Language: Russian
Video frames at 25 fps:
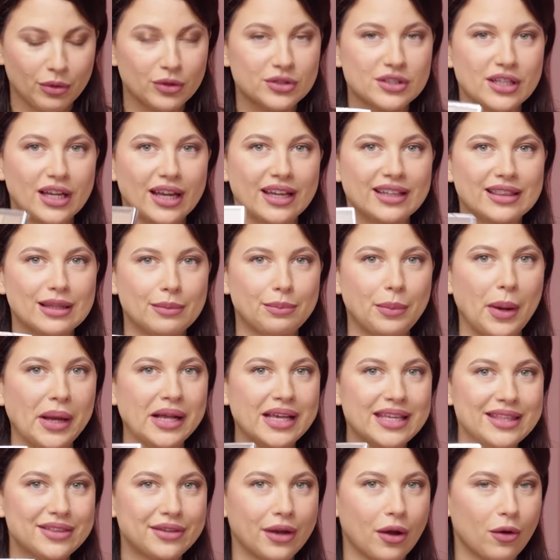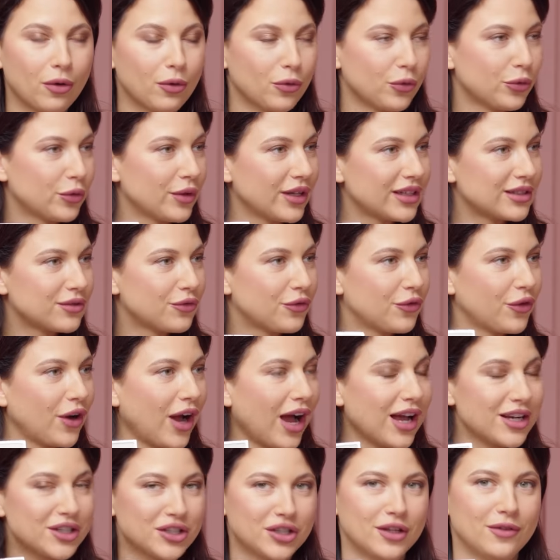Просто эта палитра у нас в
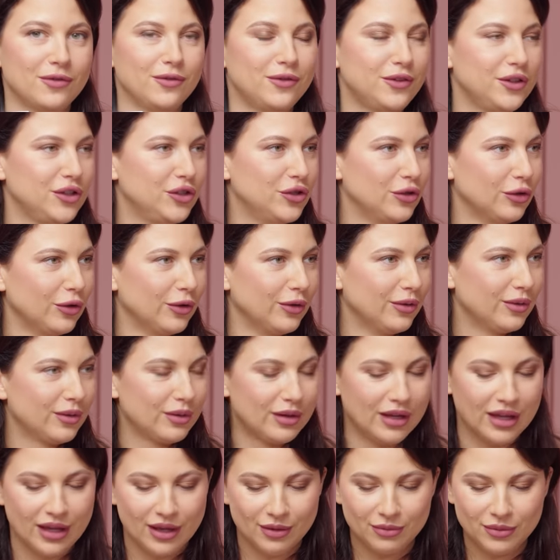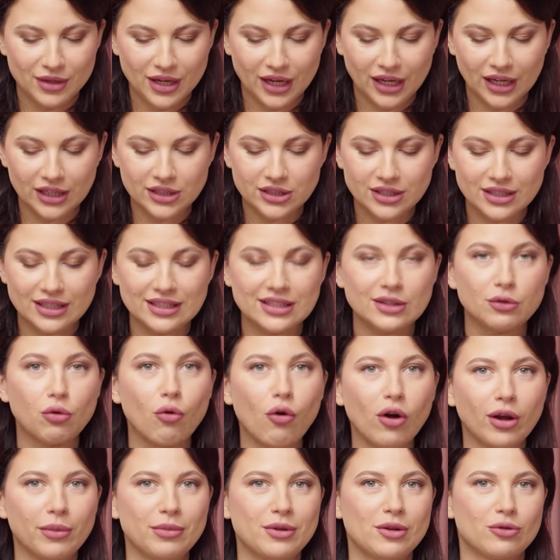каждом видео. Мне кажется,
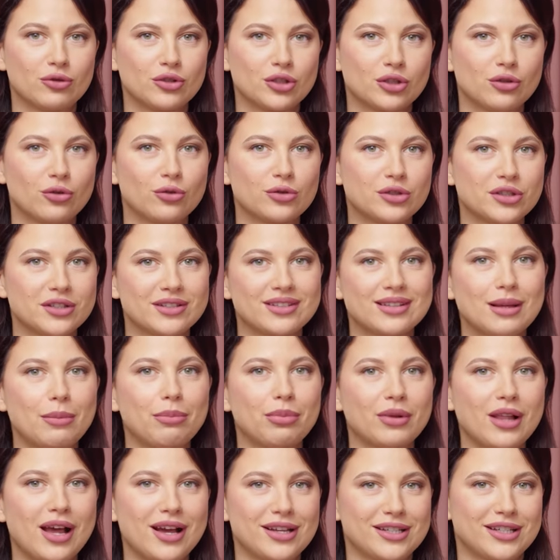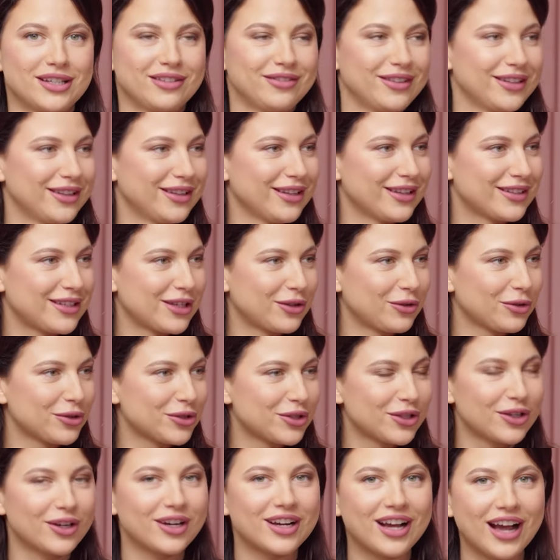Диор мне уже должен доплачивать за
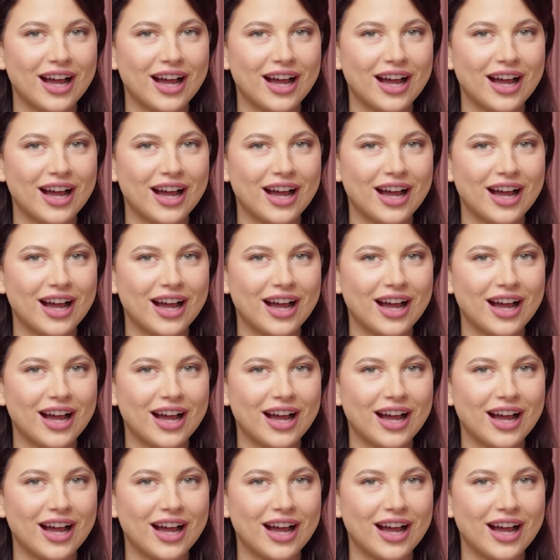то, что я